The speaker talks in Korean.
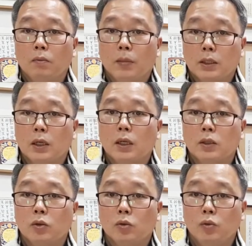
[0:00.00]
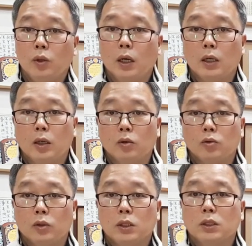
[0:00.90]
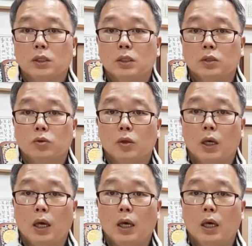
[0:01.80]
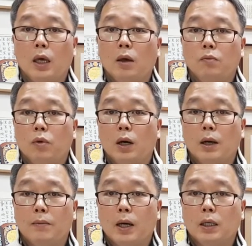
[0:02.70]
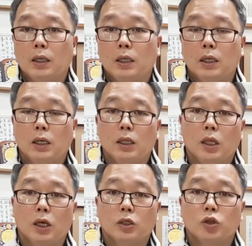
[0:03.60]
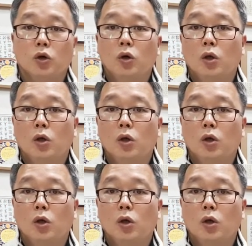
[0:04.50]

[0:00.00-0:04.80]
마찬가지로 위아래로 디스크 쪽에 부하가 많이 걸리게 되겠죠.